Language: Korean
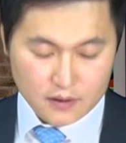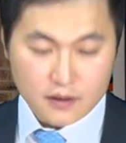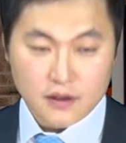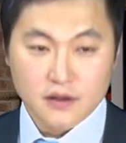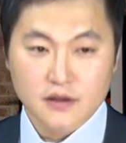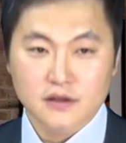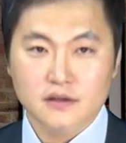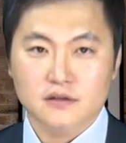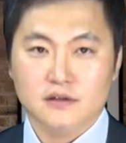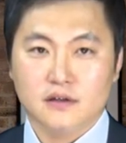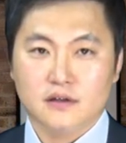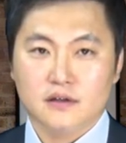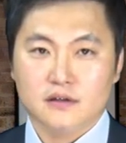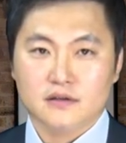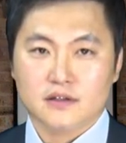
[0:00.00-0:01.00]
이는
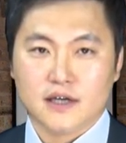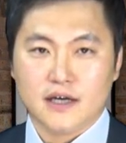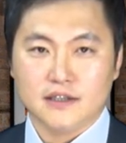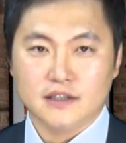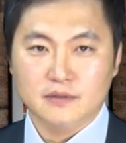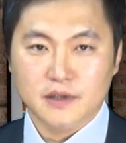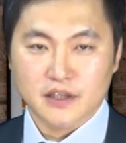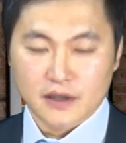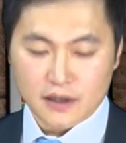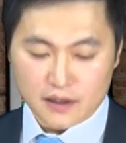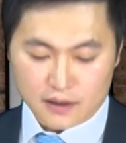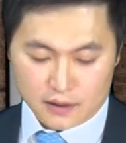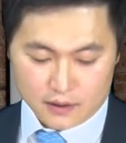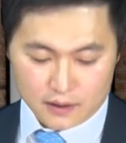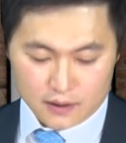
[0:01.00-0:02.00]

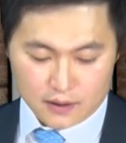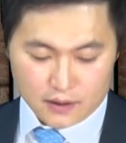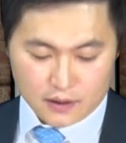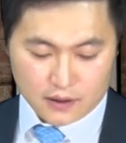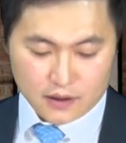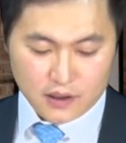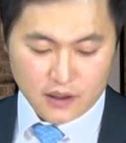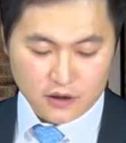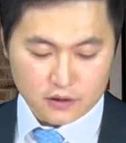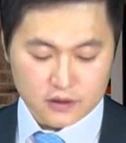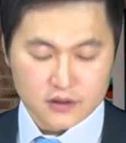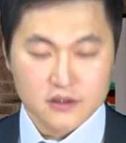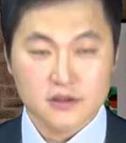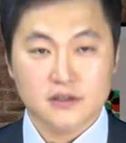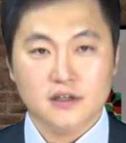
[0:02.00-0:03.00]
자금이나 인력
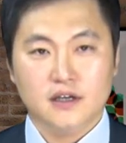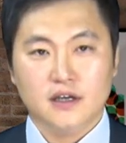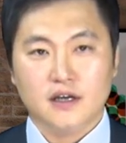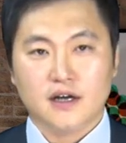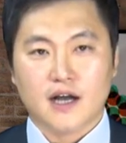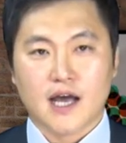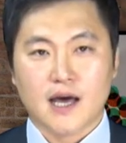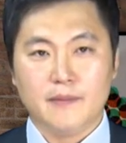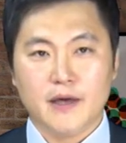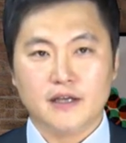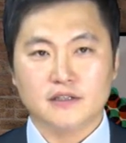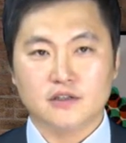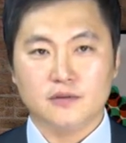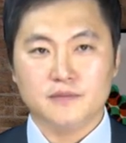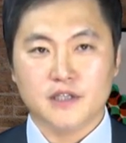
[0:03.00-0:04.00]
등
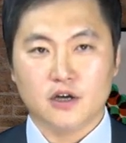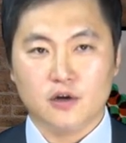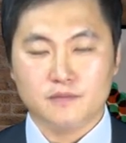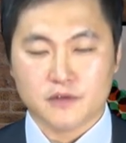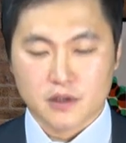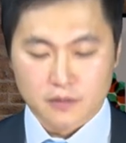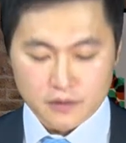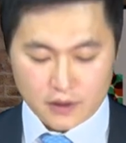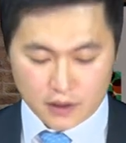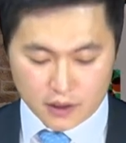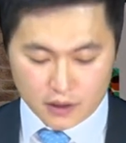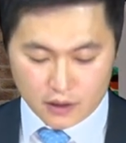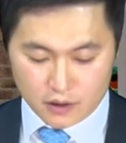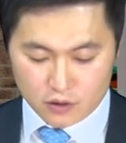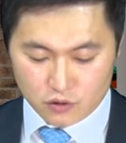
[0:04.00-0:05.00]
가맹점
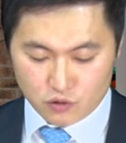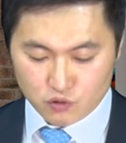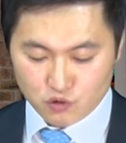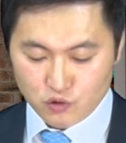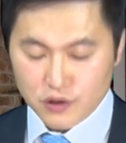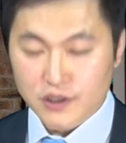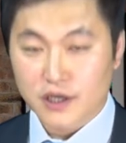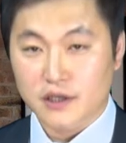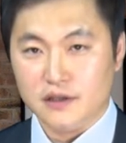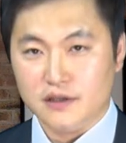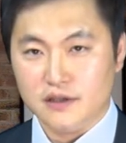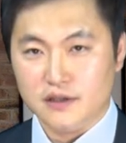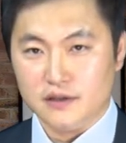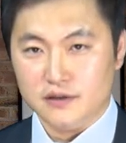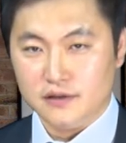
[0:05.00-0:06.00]
사업자보다 유의에
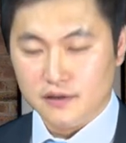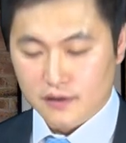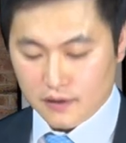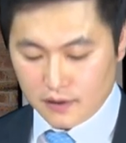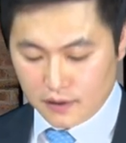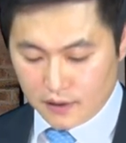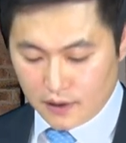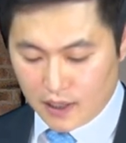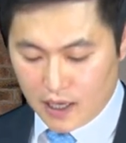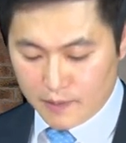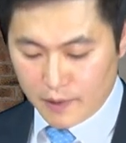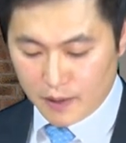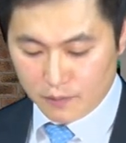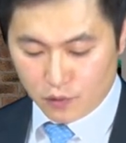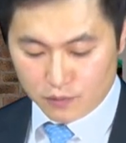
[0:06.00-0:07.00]
있는
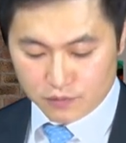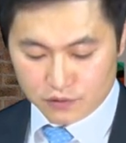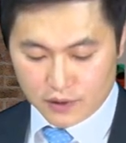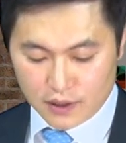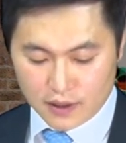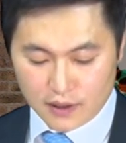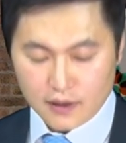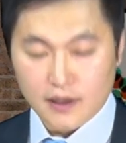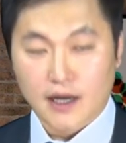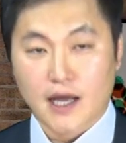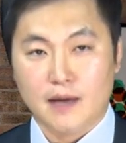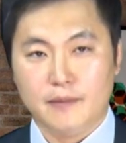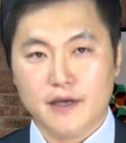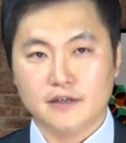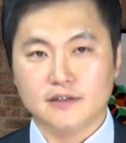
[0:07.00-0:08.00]
가맹본부가
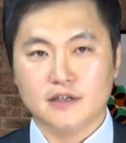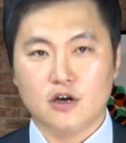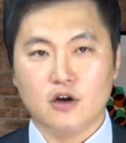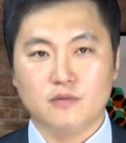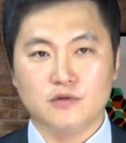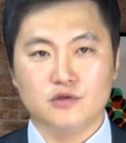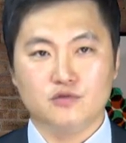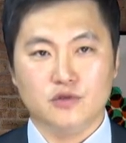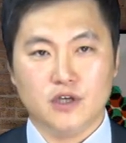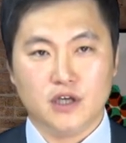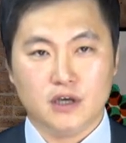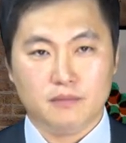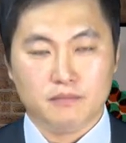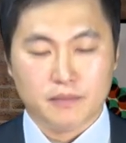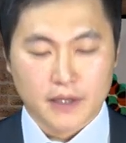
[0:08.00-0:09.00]
가맹사업을
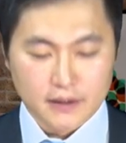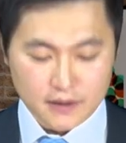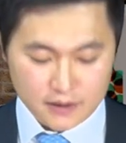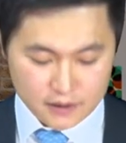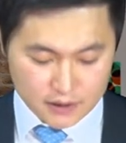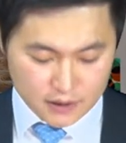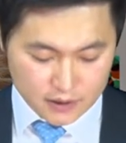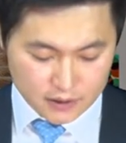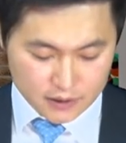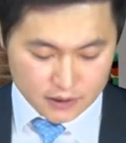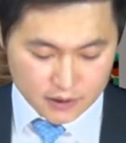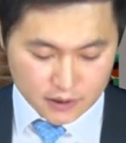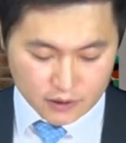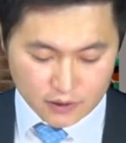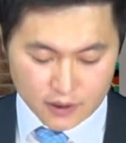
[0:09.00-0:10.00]
위해 반드시
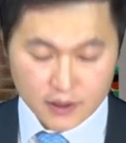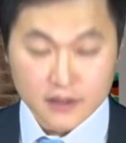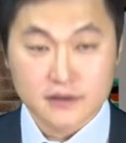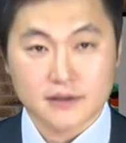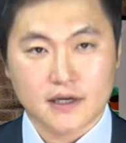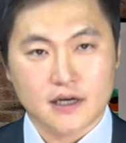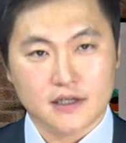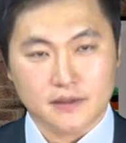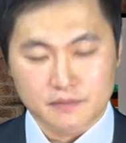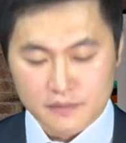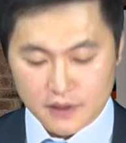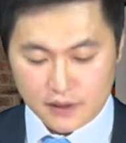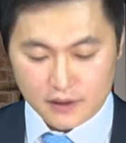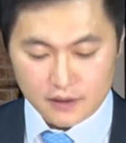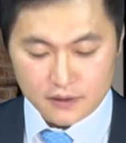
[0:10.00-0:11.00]
지켜야 할
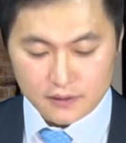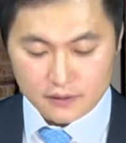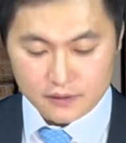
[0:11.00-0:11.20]
사항입니다.